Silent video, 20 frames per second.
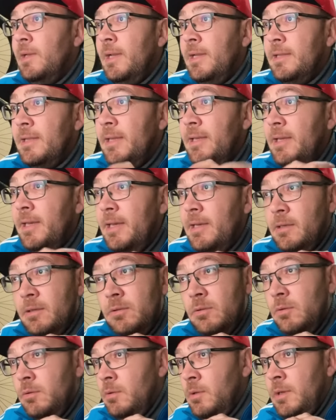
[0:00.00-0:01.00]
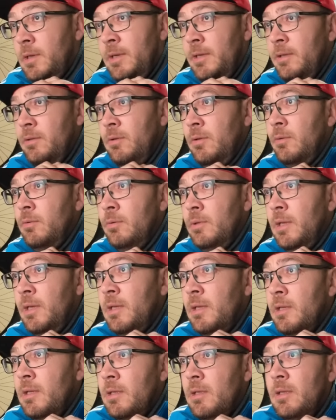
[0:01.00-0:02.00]
la tija, eso ahí no hay
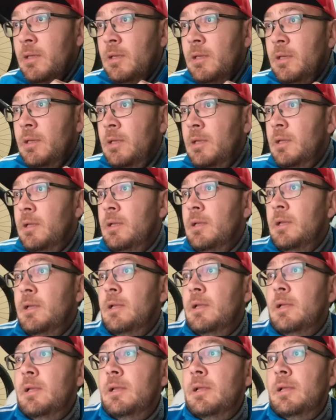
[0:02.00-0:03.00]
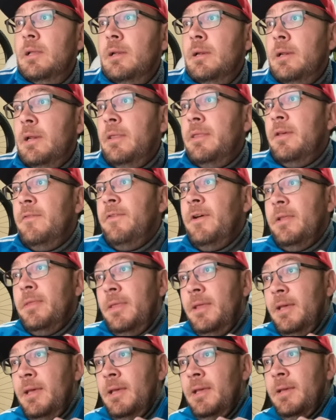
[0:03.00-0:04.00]
duda.
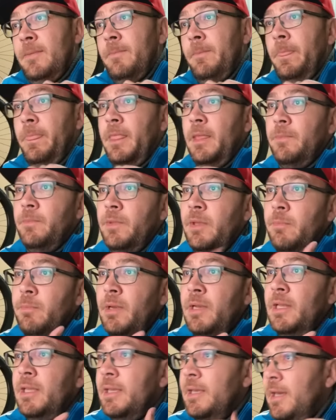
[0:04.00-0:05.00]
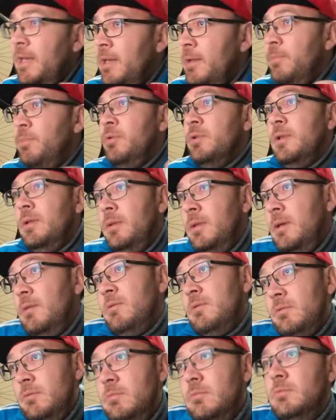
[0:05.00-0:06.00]
Raceface en manillar y potencia,
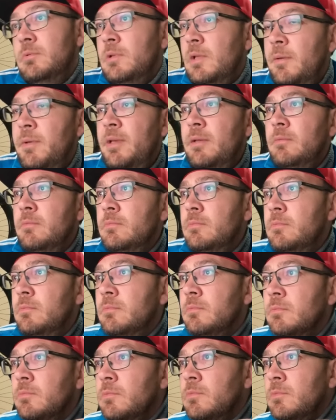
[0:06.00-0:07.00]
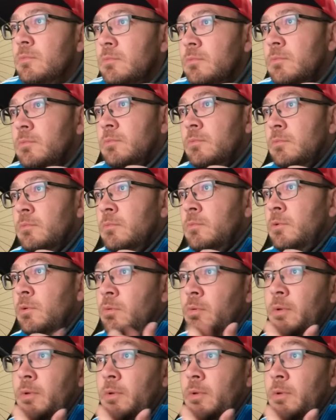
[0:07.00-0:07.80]
bueno, está bien. Mm,